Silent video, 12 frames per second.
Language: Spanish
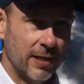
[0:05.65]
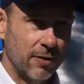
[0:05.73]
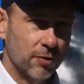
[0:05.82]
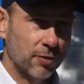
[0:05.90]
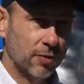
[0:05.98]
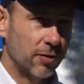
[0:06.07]

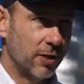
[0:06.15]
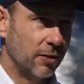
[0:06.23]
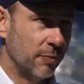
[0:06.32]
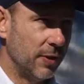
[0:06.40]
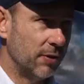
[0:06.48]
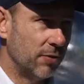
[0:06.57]
nosotros al
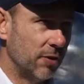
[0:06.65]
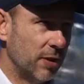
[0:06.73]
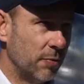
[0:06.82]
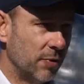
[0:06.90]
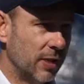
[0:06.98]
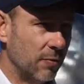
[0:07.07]
comienzo
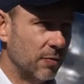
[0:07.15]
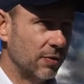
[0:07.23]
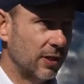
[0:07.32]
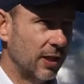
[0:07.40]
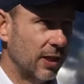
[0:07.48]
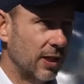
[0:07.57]

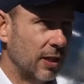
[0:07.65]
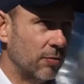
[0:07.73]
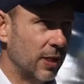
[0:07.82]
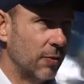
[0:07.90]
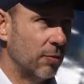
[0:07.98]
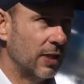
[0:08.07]
apostamos a,
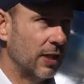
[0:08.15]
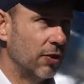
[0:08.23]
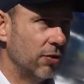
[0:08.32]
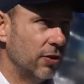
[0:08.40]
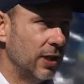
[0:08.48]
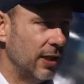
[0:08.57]
una
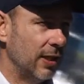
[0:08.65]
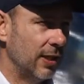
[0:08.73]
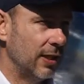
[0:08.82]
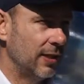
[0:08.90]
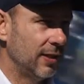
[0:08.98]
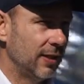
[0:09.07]
volcadora